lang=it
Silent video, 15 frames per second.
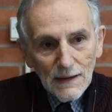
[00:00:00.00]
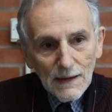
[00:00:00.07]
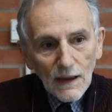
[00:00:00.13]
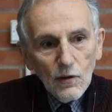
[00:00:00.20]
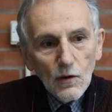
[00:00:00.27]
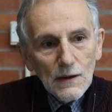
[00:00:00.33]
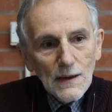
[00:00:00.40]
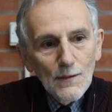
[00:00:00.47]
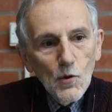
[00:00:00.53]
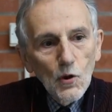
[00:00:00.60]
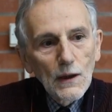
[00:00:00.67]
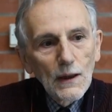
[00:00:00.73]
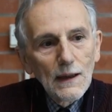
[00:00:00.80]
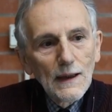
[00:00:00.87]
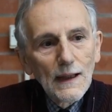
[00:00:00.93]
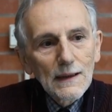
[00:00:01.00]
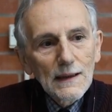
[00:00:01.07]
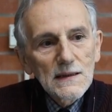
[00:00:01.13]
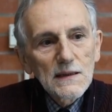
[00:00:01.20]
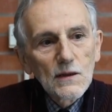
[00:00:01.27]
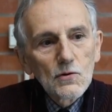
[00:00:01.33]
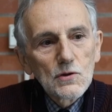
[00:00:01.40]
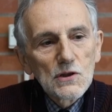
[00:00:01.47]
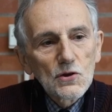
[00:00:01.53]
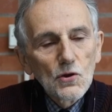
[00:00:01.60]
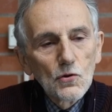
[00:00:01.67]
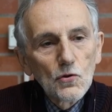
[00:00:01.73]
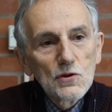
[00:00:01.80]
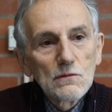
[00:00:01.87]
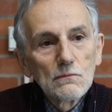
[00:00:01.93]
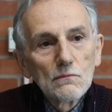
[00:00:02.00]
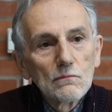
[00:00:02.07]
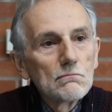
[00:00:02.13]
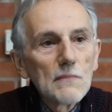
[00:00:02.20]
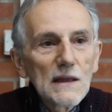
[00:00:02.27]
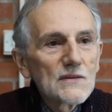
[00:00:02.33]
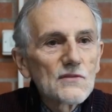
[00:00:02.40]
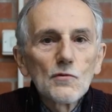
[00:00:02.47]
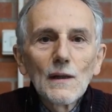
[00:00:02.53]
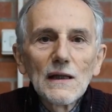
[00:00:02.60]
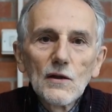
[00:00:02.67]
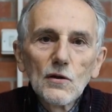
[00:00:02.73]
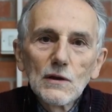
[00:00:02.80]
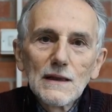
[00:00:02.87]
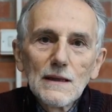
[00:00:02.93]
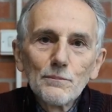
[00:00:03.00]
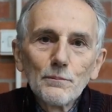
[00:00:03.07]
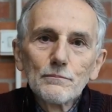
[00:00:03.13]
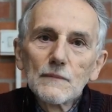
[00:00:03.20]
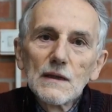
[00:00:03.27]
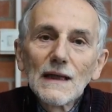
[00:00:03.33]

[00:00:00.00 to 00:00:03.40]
Ricordiamo che a rischio ci sono mezzo milione di,